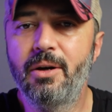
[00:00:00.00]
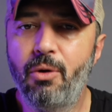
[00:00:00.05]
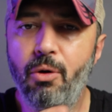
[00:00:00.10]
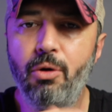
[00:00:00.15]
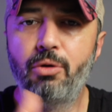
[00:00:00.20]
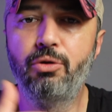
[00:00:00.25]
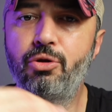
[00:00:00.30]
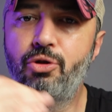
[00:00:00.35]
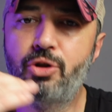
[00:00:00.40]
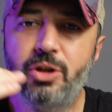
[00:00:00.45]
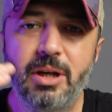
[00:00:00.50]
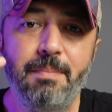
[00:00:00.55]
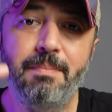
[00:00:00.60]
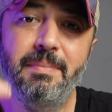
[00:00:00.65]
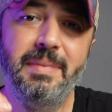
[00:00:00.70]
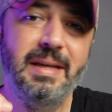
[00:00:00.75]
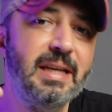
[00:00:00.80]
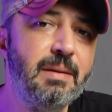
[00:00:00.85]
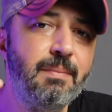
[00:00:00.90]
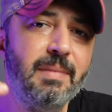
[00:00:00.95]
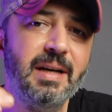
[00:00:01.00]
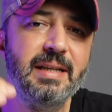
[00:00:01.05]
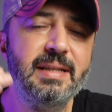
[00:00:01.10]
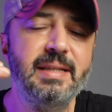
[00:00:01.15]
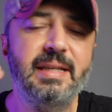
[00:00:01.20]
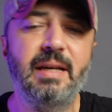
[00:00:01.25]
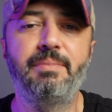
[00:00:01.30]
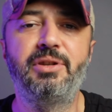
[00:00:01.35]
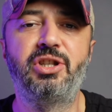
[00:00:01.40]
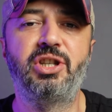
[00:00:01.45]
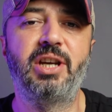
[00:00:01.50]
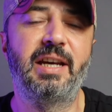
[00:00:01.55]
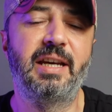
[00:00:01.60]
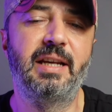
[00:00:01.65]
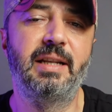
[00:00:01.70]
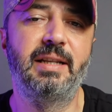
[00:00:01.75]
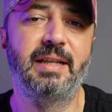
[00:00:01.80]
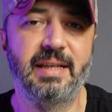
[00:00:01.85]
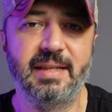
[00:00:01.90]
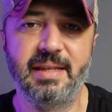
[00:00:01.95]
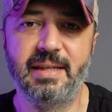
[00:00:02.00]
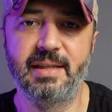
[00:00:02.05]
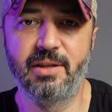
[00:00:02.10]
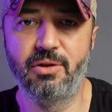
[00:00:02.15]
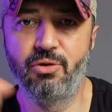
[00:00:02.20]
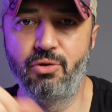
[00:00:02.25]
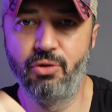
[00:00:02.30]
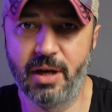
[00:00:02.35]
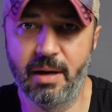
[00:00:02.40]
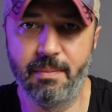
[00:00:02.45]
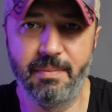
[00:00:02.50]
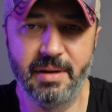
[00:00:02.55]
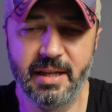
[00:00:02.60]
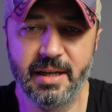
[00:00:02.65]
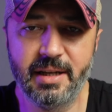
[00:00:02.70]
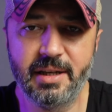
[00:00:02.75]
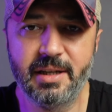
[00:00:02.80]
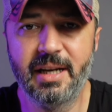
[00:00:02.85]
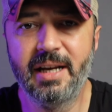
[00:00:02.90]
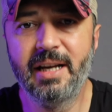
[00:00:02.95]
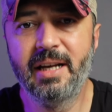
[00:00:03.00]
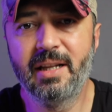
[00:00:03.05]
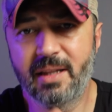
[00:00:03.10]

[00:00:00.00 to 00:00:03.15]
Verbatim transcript: oldukça minimalize bir şekilde sizi duyabilir.